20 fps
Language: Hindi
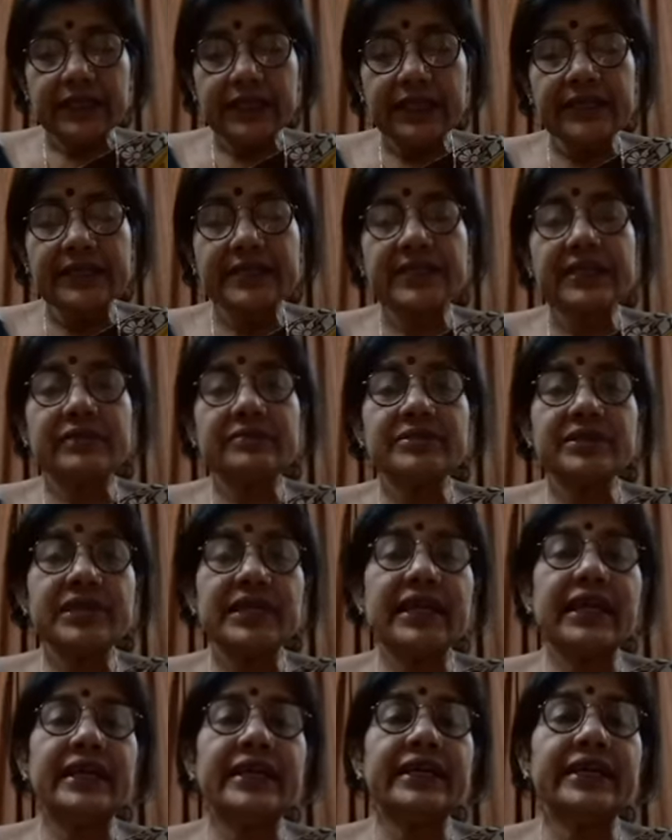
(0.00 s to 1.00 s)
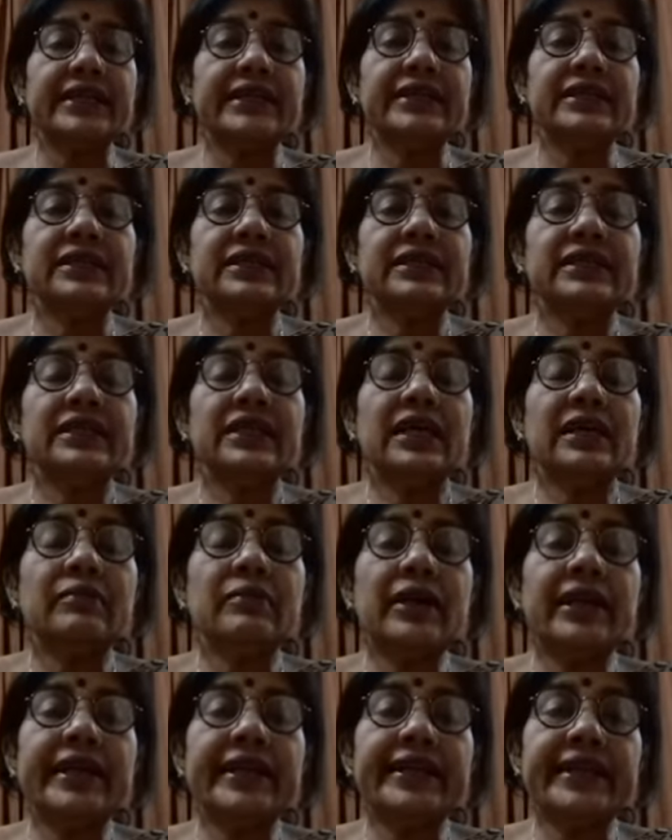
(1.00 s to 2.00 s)
कस्टम्स क्या हैं
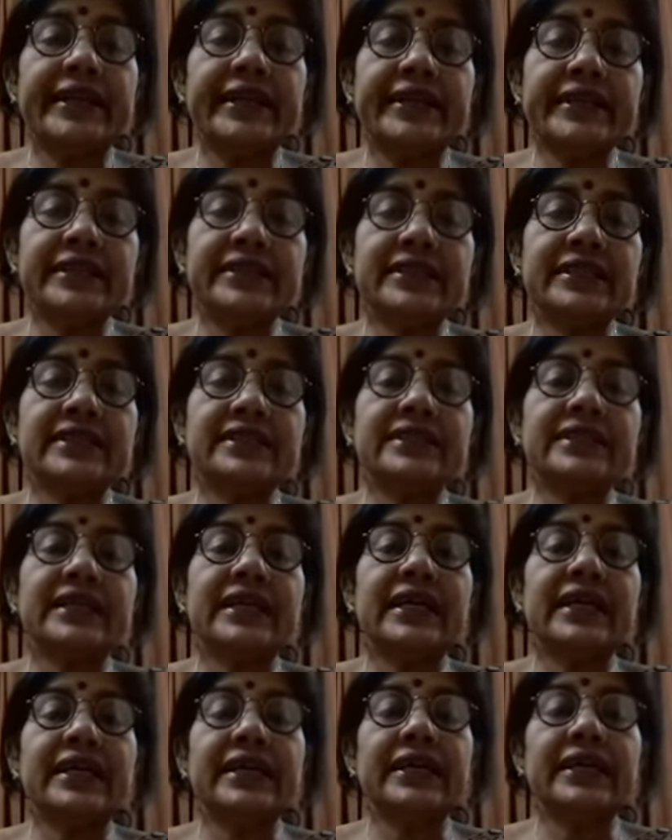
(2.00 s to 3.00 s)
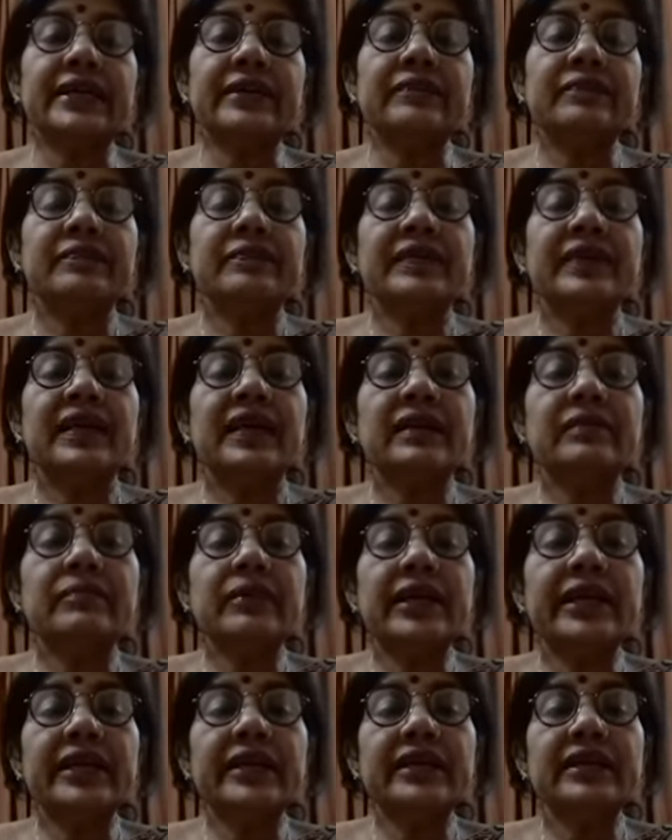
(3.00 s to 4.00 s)
हमारे ट्रेडिशंस क्या हैं
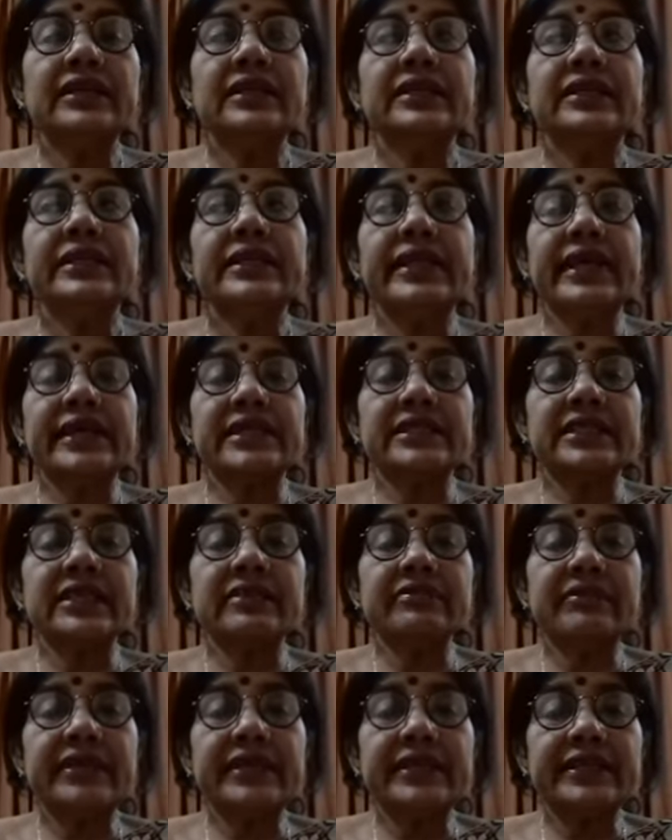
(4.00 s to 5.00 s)
हमारे नेशनल